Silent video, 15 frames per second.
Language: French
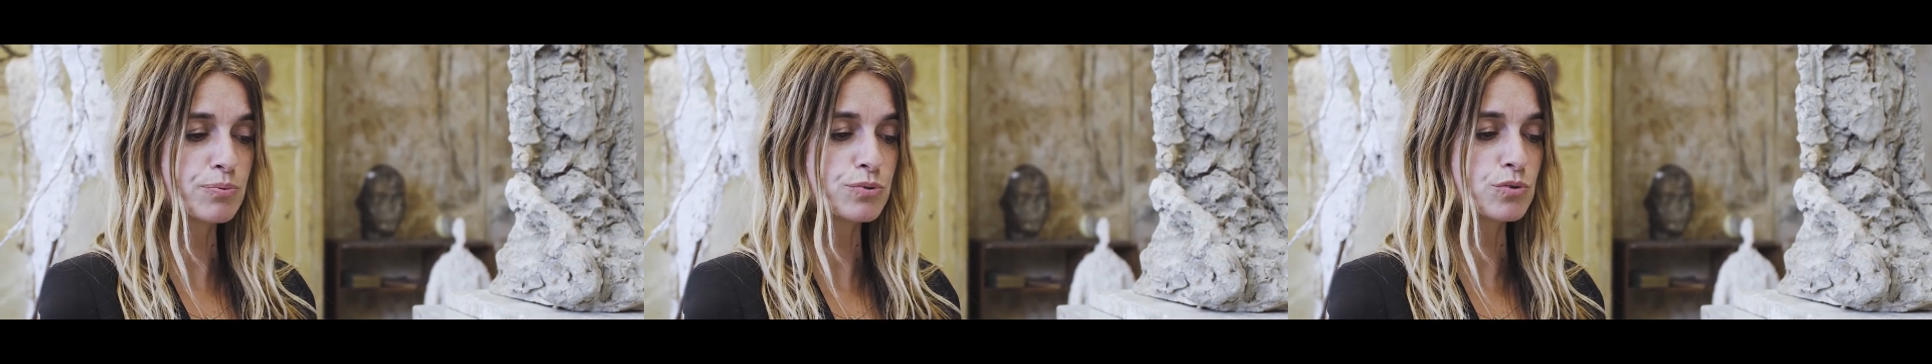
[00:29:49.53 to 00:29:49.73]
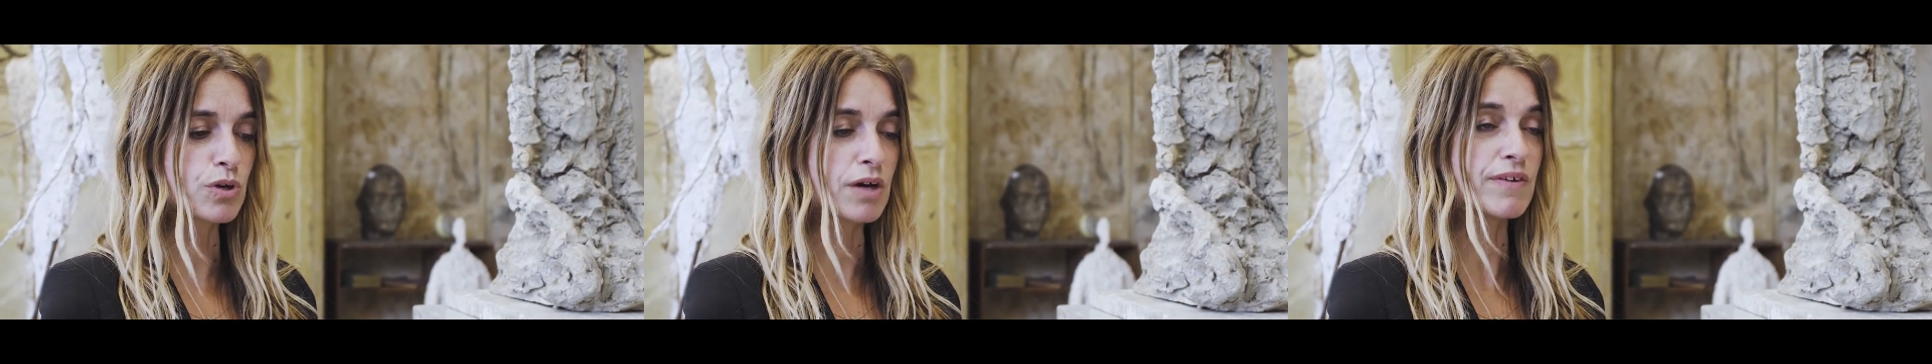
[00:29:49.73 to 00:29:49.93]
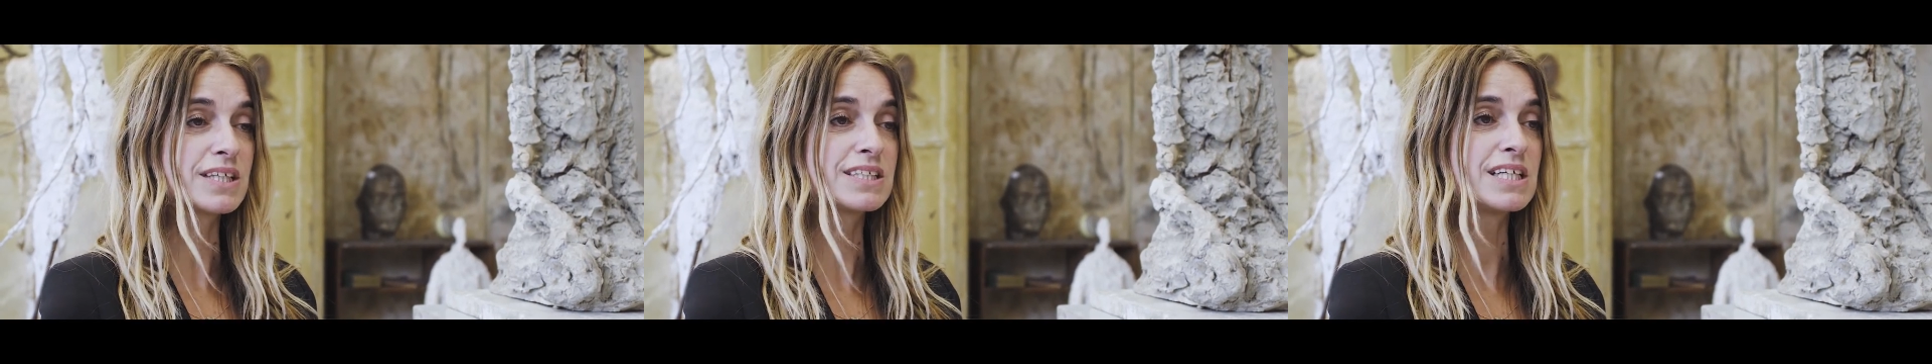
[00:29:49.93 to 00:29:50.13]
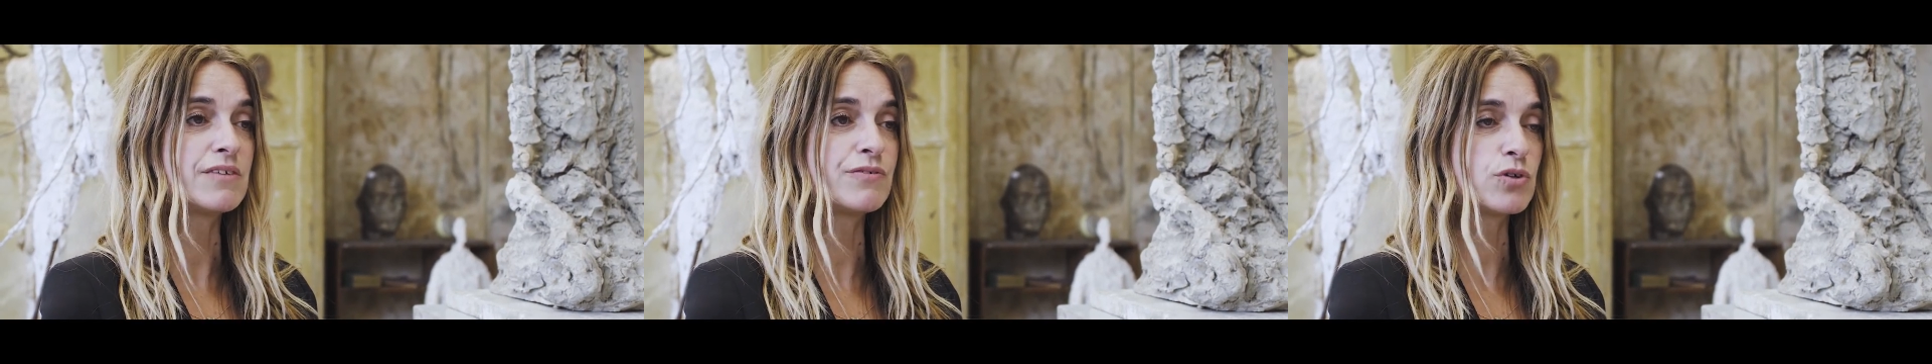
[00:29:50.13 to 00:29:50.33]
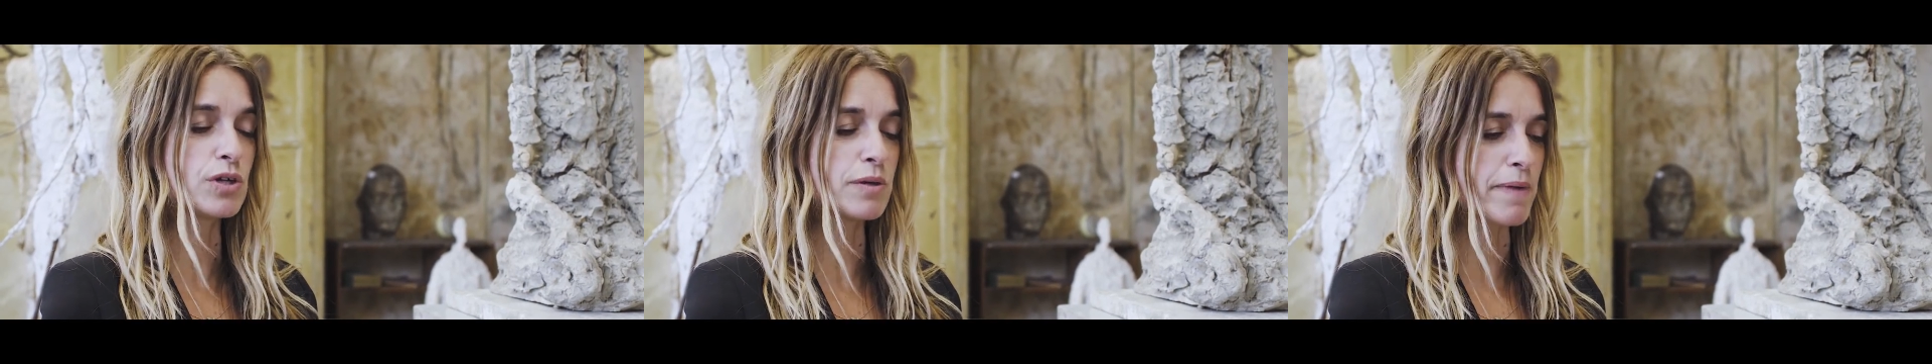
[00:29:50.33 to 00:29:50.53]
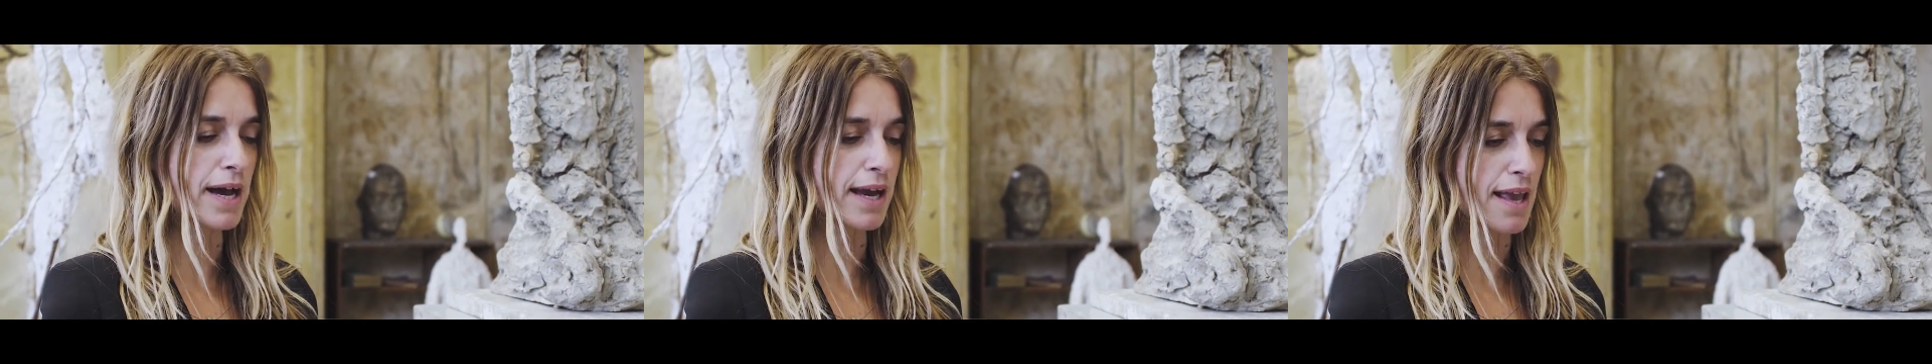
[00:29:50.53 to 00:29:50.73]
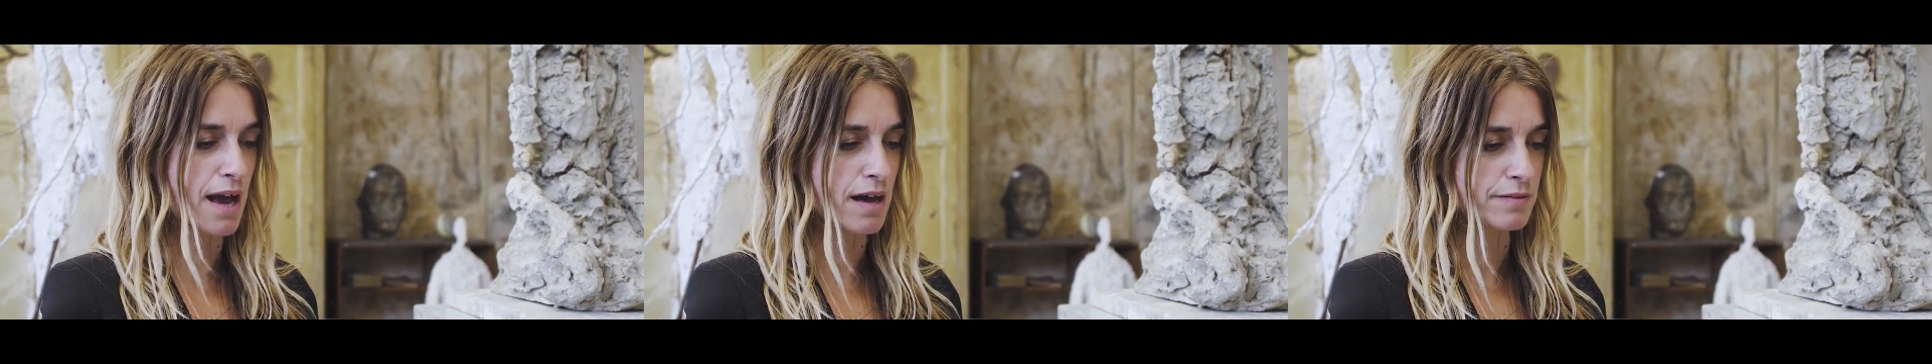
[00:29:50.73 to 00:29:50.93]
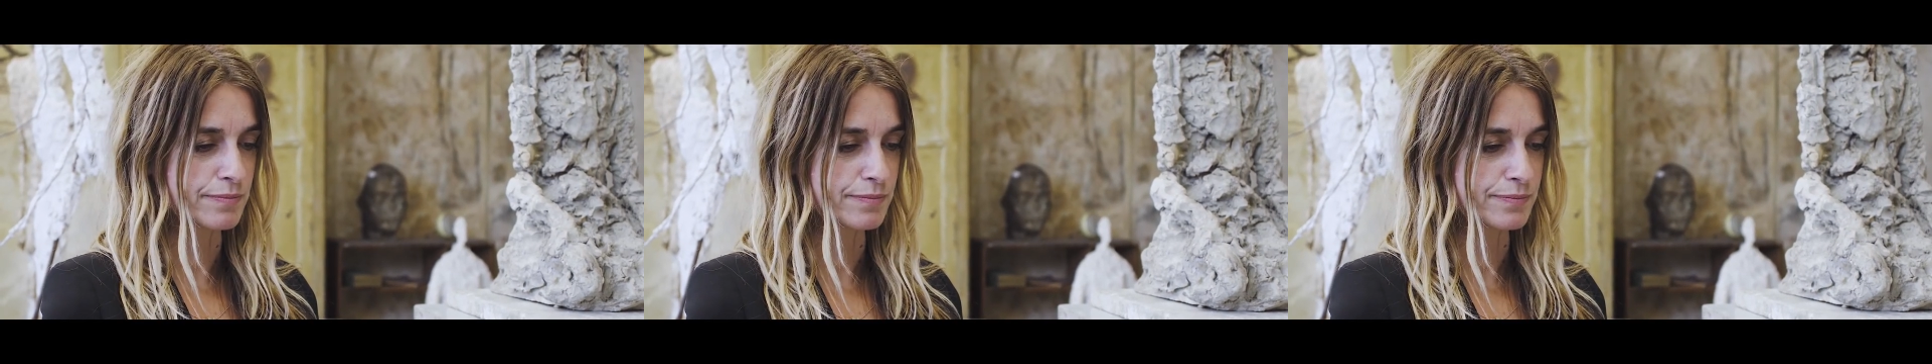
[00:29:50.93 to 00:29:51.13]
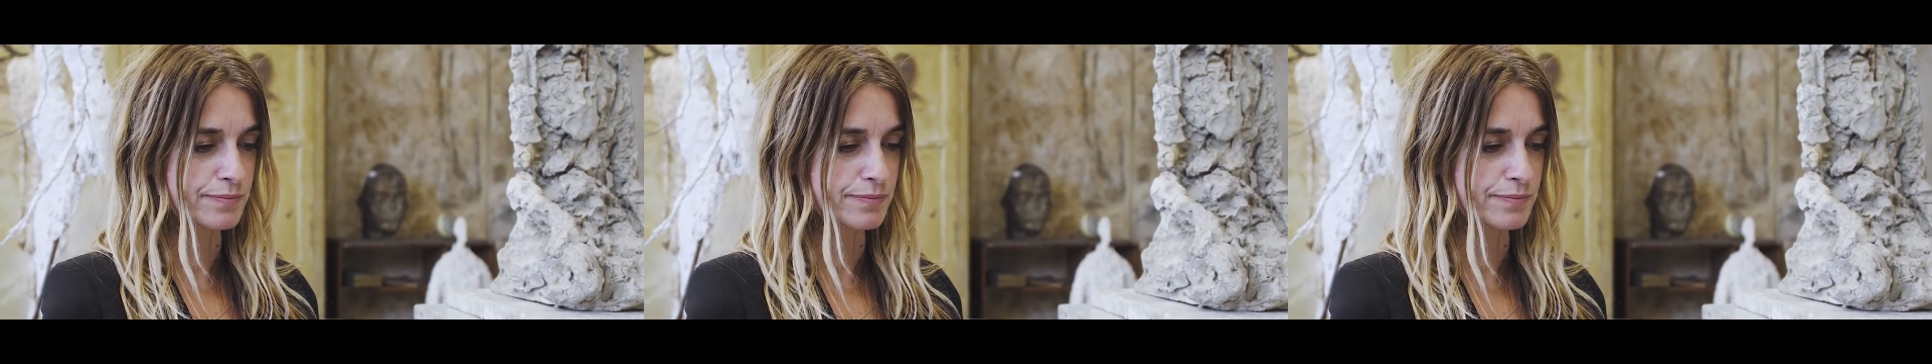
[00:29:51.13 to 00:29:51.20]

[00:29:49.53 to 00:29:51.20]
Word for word: plutôt avec Silvio et Maria.